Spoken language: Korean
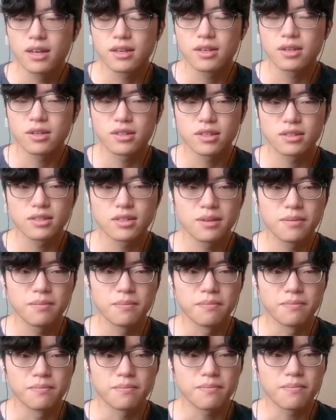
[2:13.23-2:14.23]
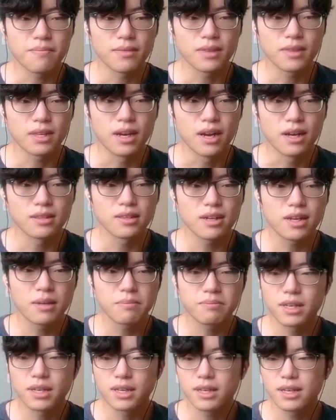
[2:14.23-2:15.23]
그런데 참
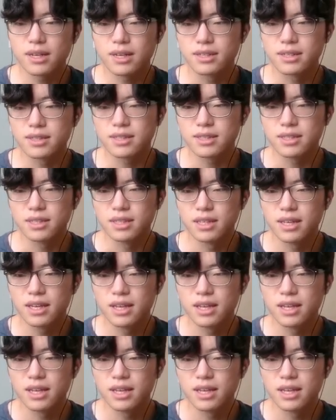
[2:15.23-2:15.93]
안타깝다 해야 할지,